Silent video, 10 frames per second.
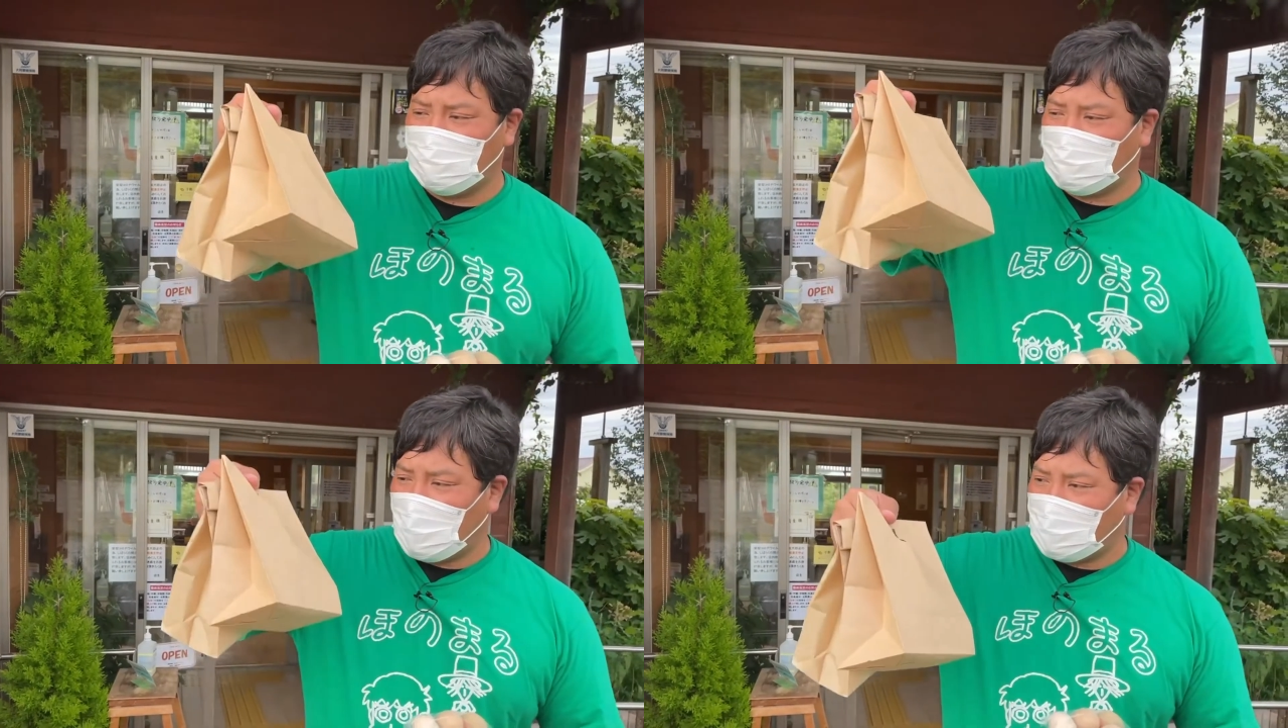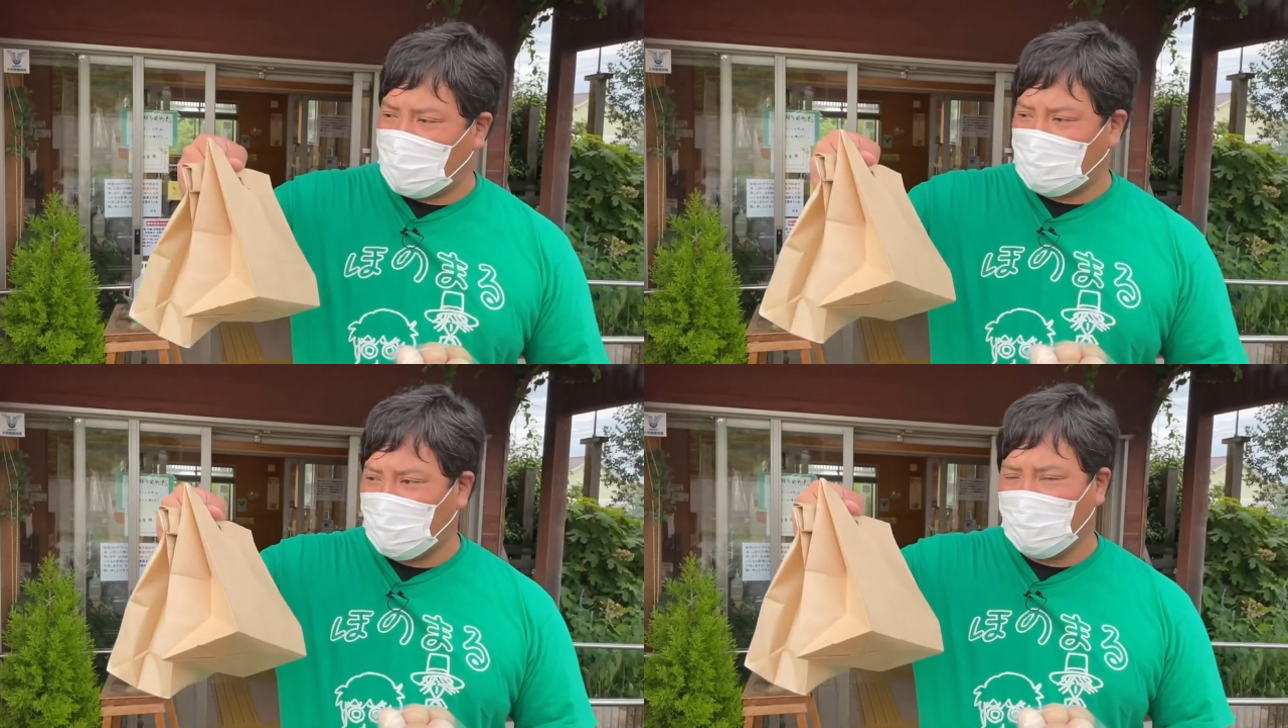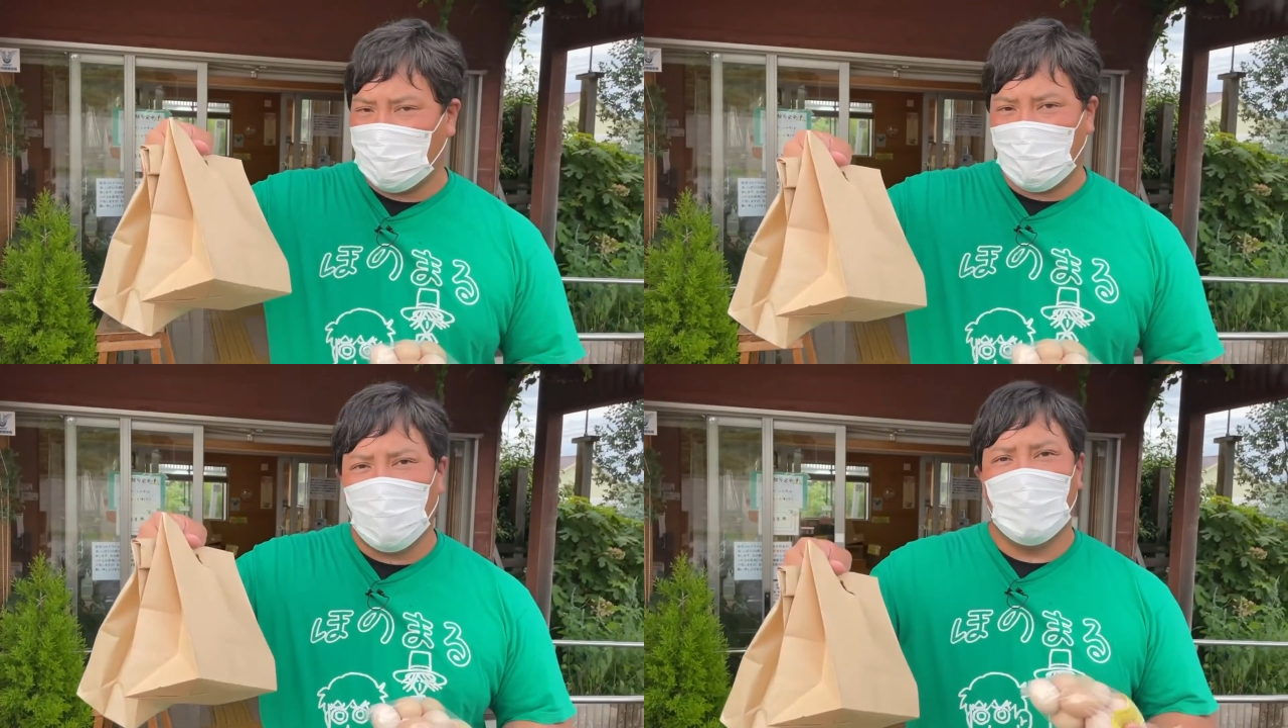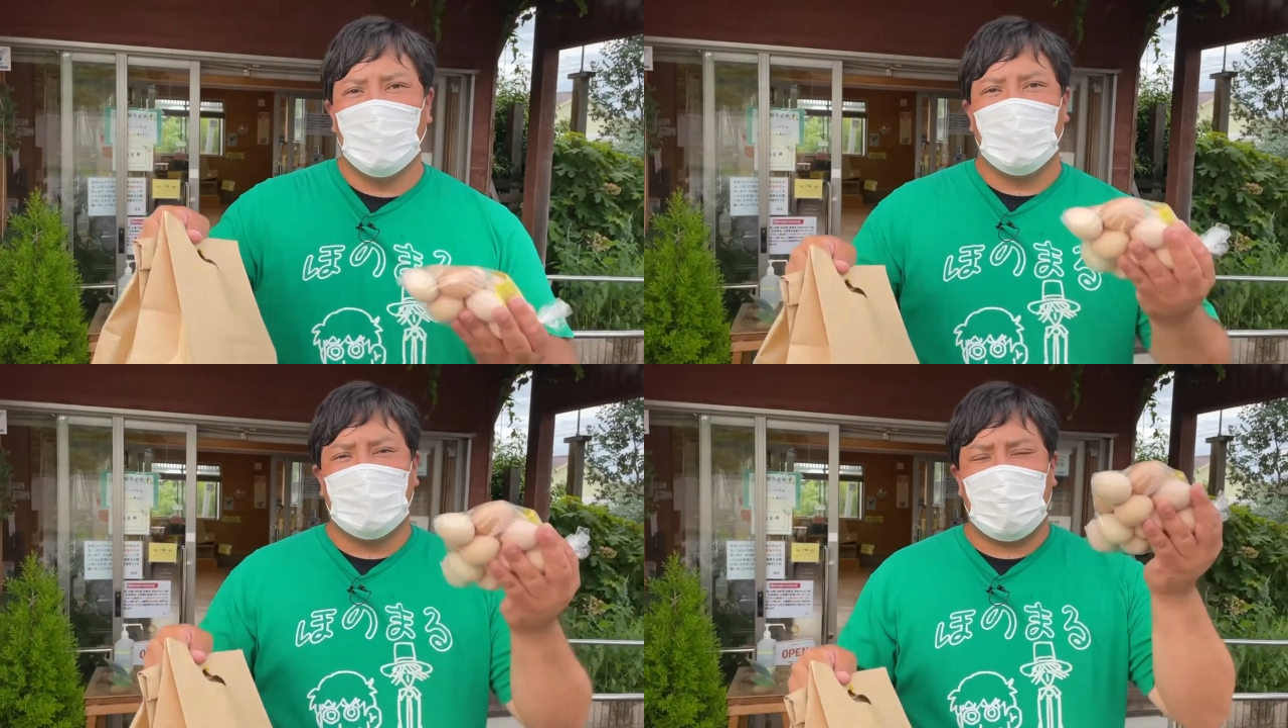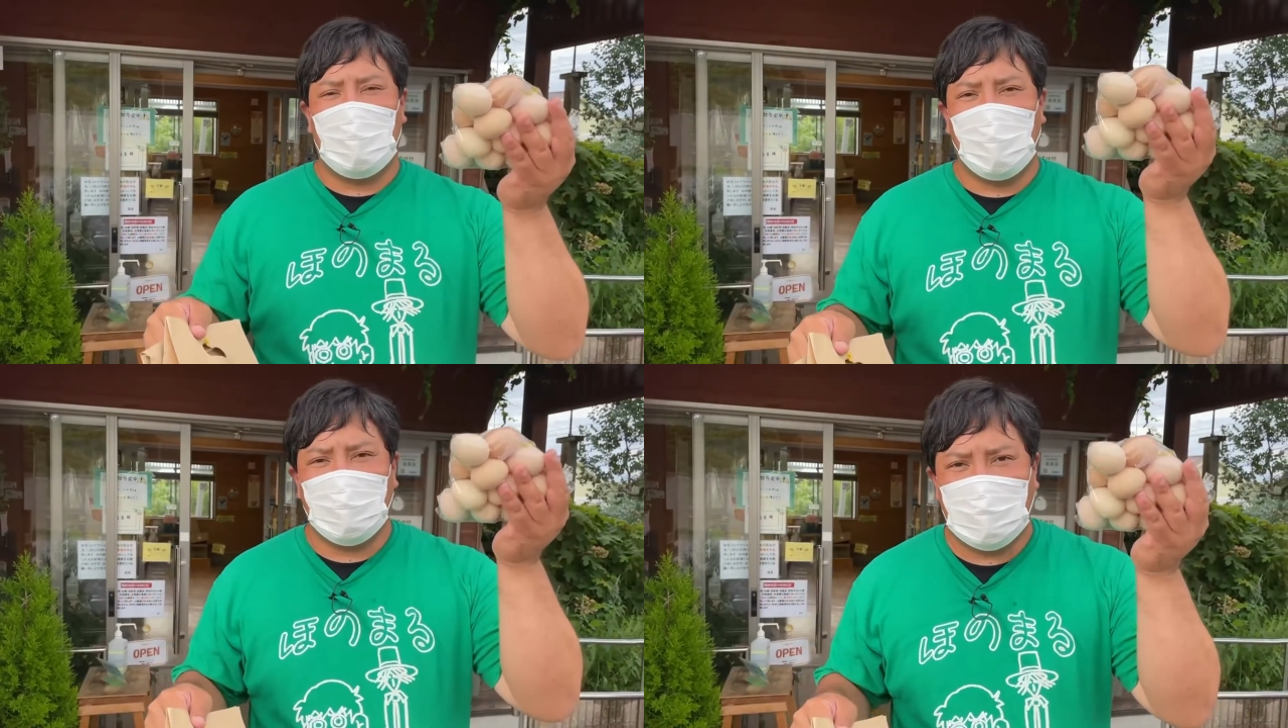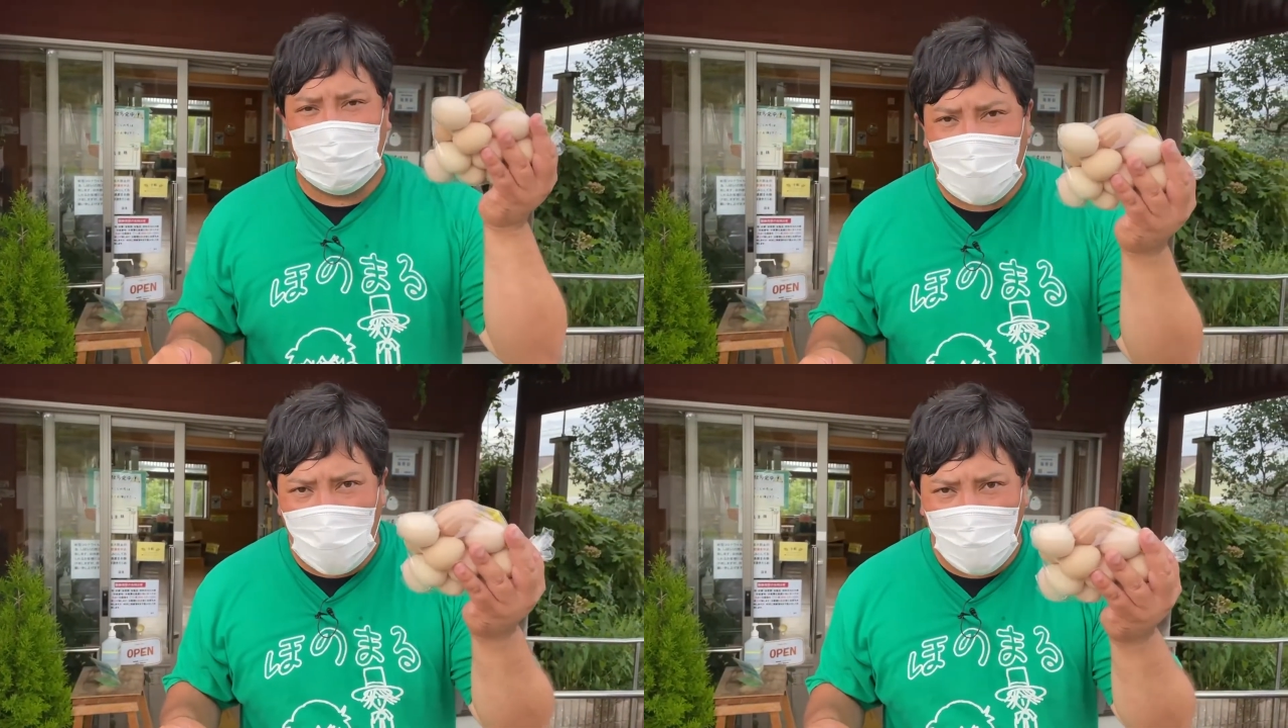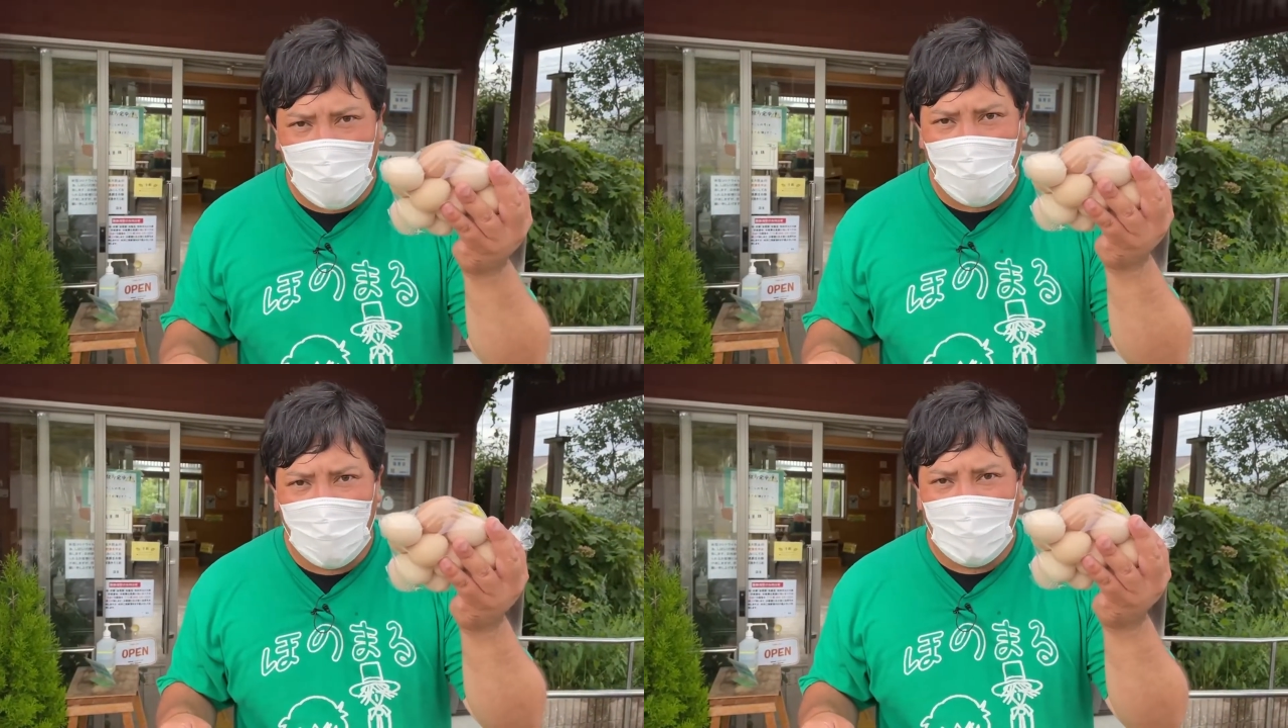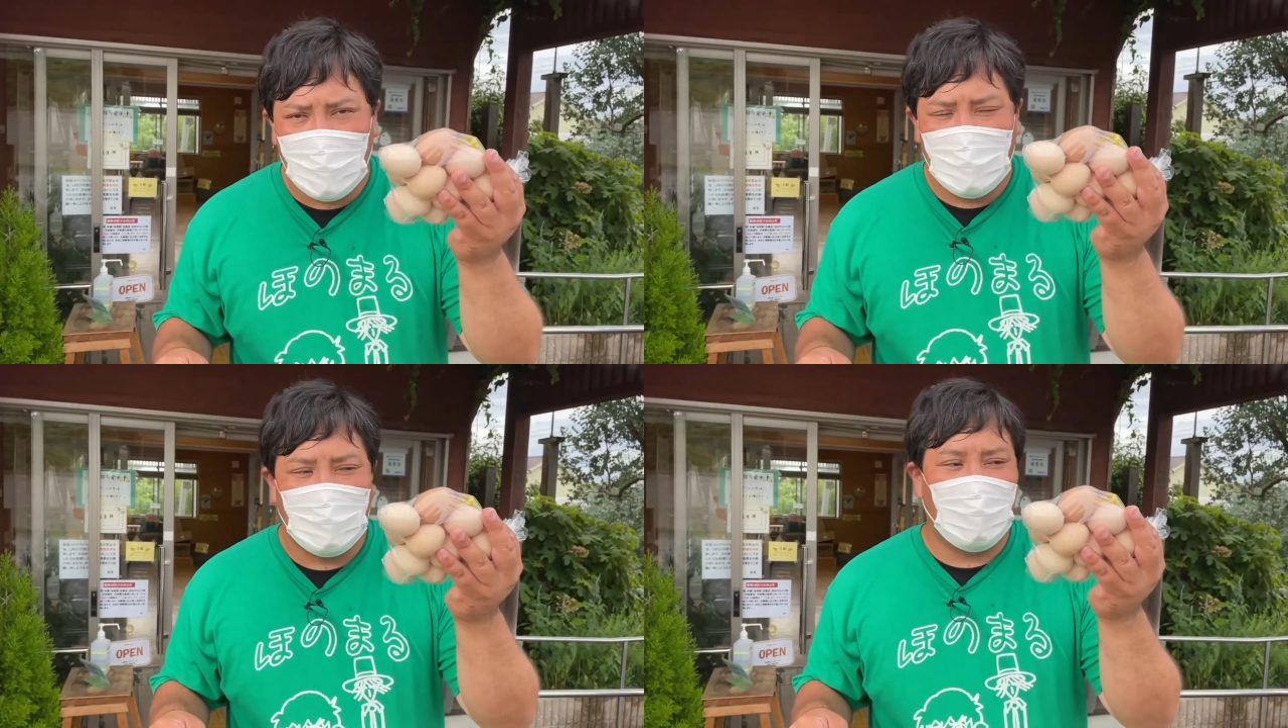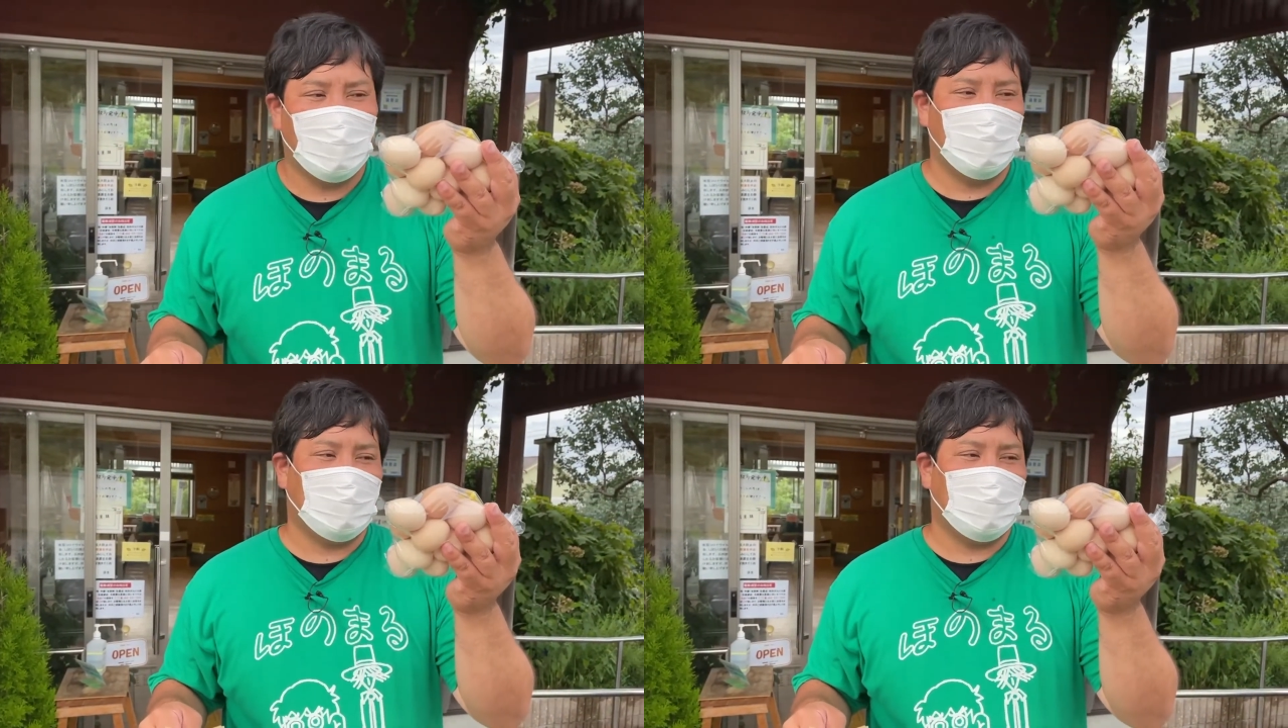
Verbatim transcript: を使った商品と卵自体も購入い